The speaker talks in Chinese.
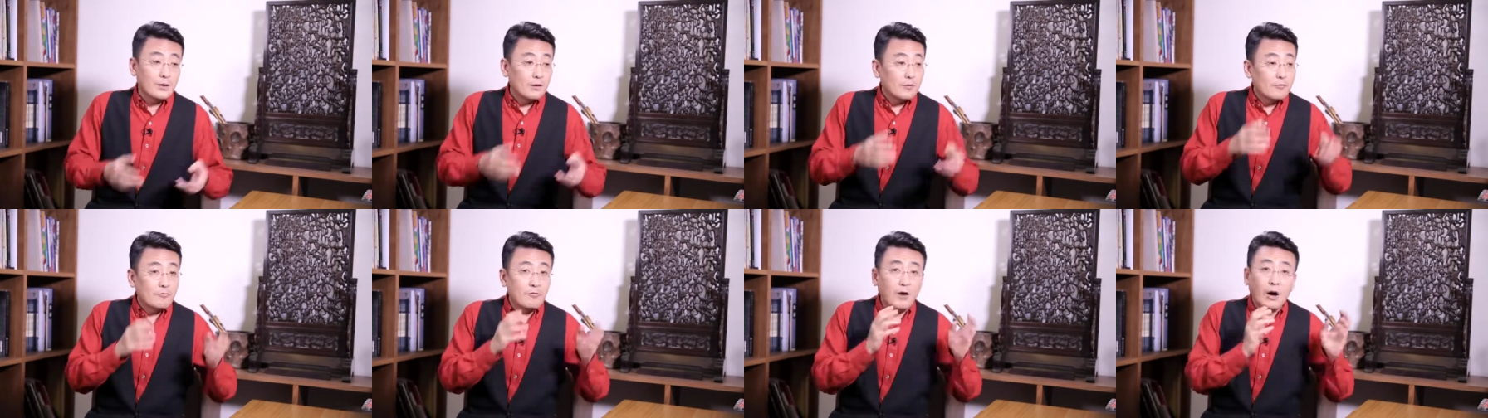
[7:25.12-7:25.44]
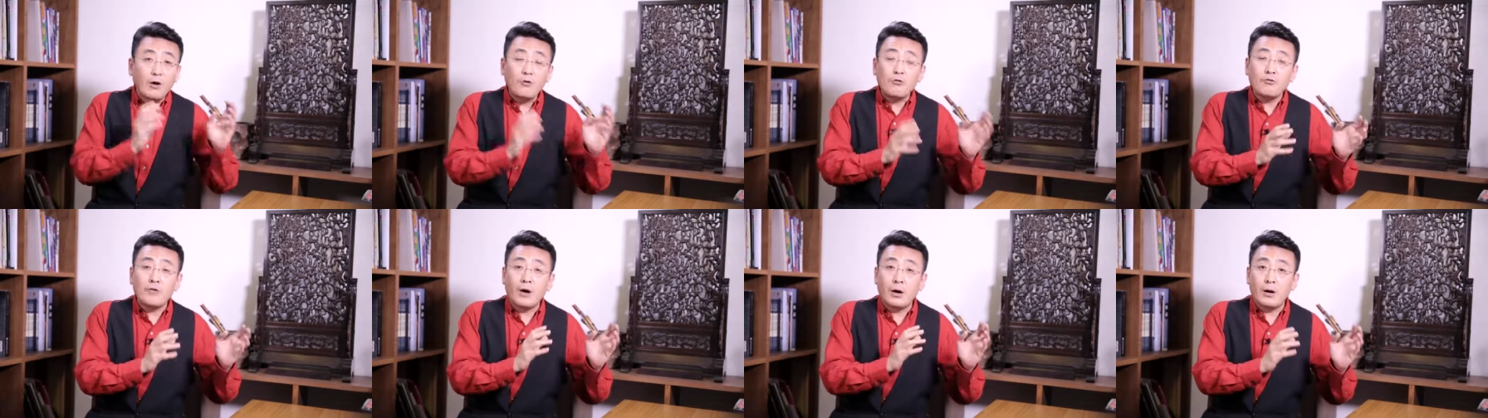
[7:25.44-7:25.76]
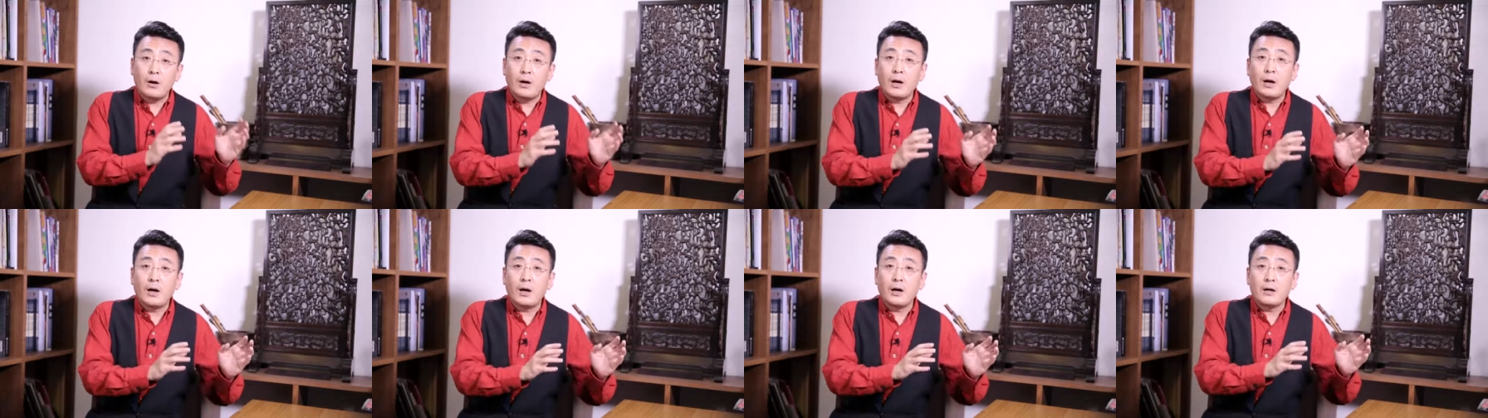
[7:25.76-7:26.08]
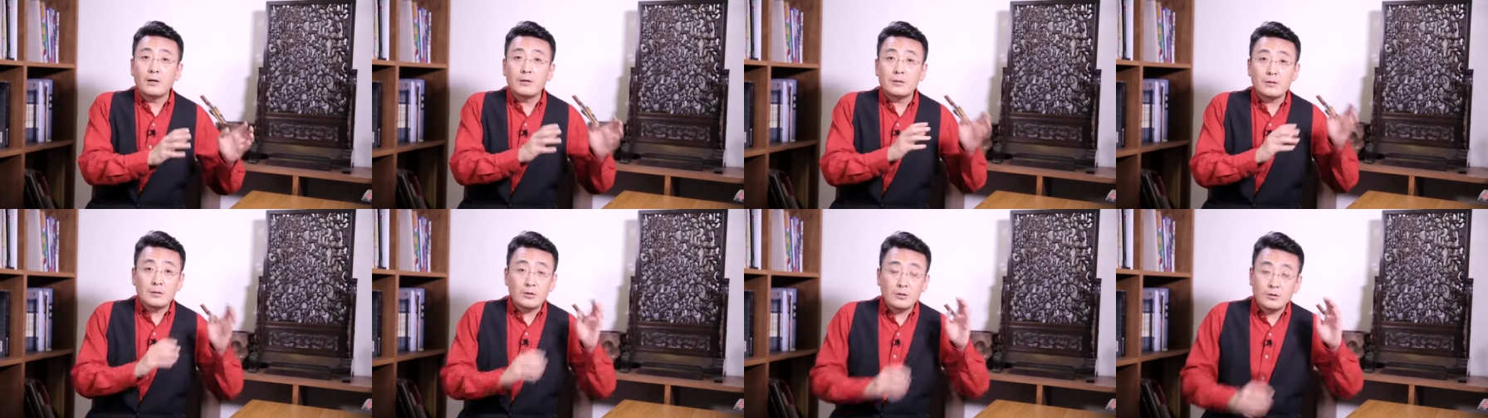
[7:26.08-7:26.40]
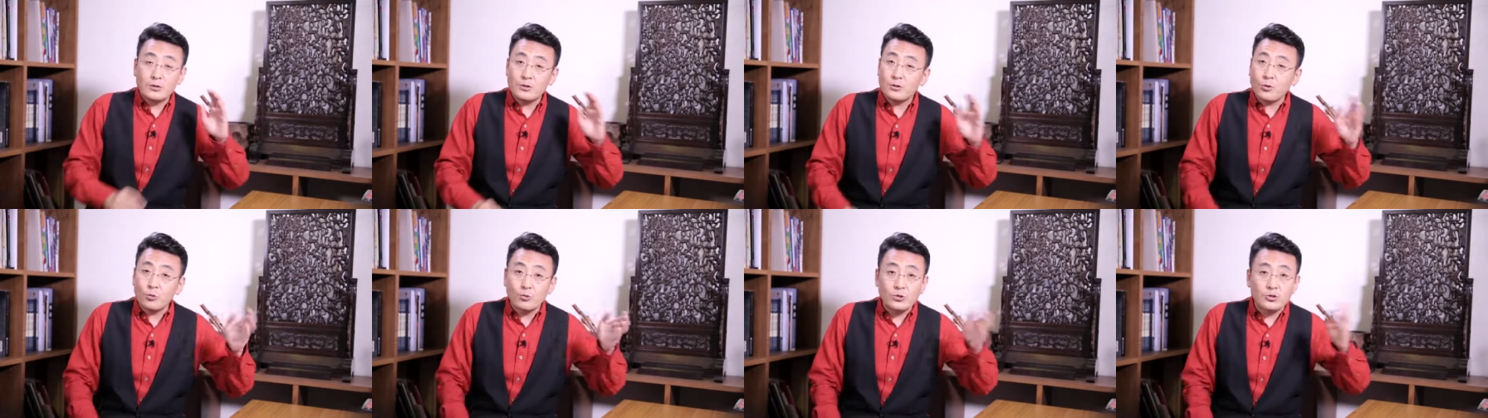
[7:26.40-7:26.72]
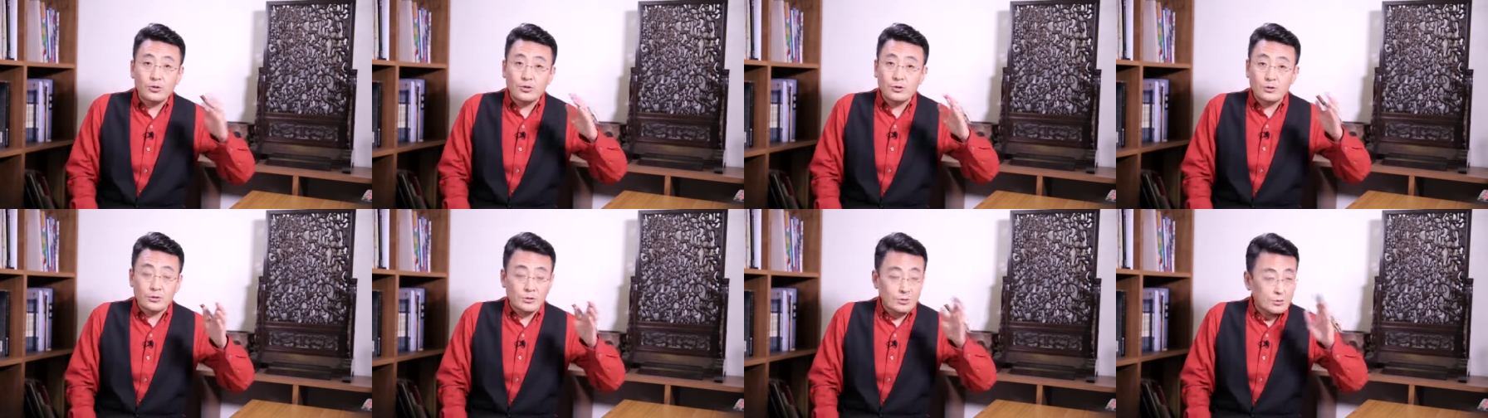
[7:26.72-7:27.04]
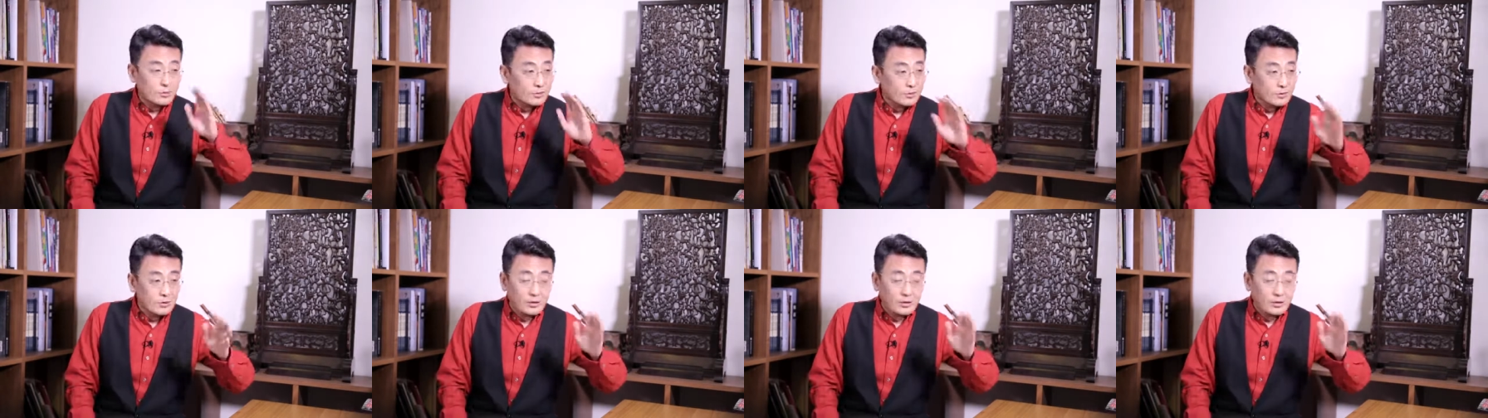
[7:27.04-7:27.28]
往往啊。都是